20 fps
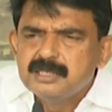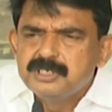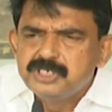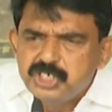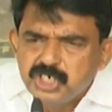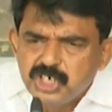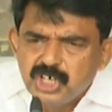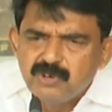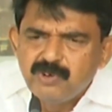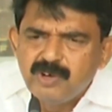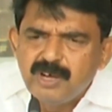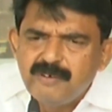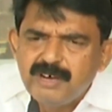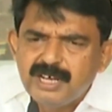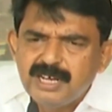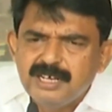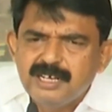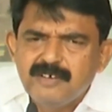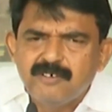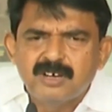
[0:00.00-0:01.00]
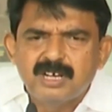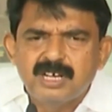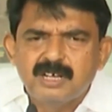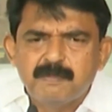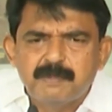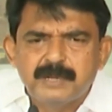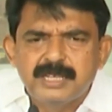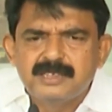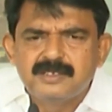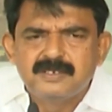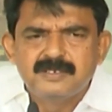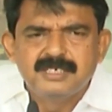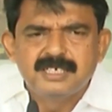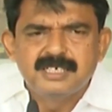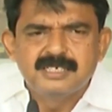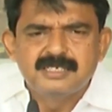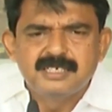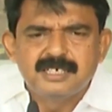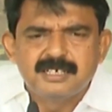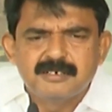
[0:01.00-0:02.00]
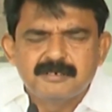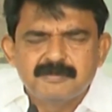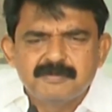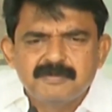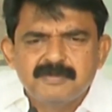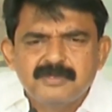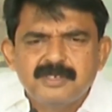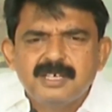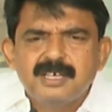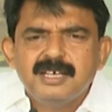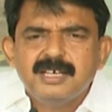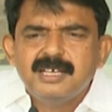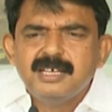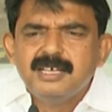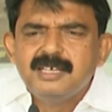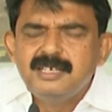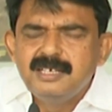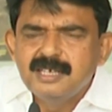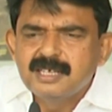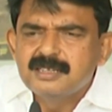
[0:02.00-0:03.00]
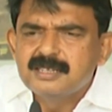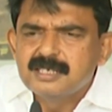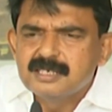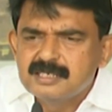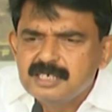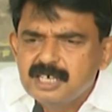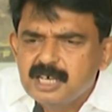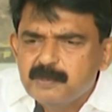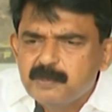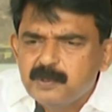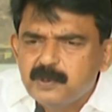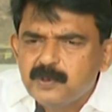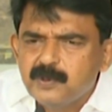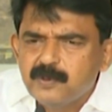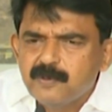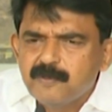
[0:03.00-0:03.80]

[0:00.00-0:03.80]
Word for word: చేరువవ్వాలని ఎవరన్నా ప్రయత్నం చేస్తారు ఎంతసేపు